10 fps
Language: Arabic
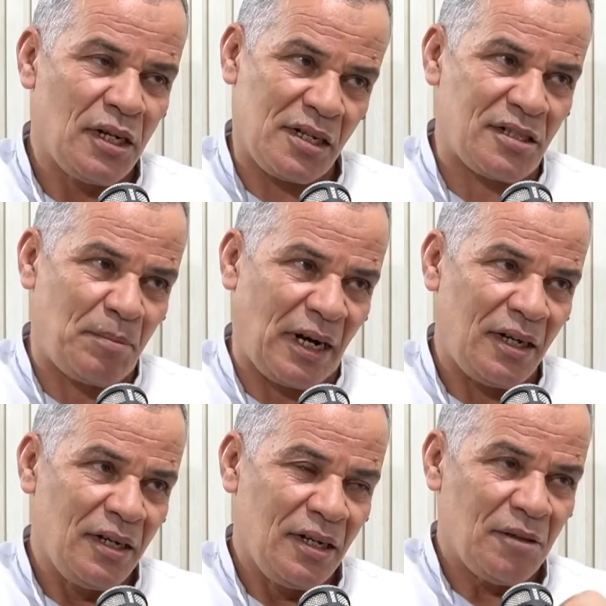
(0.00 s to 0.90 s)
نهز البر
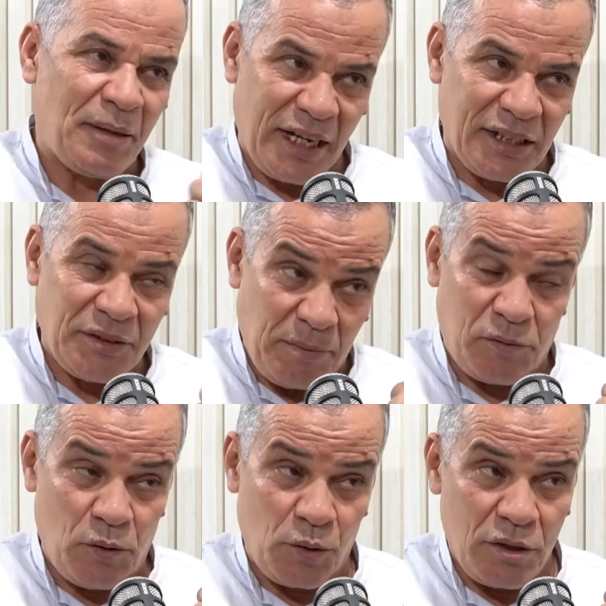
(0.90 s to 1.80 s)
برا خاطر فما
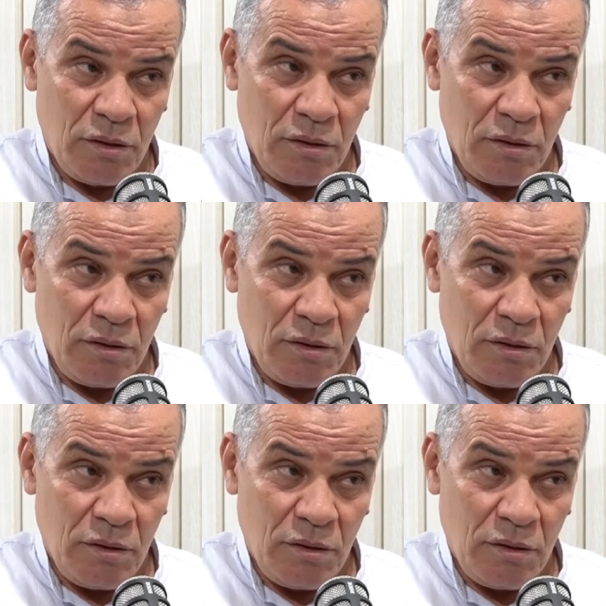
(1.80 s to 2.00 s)
فلوس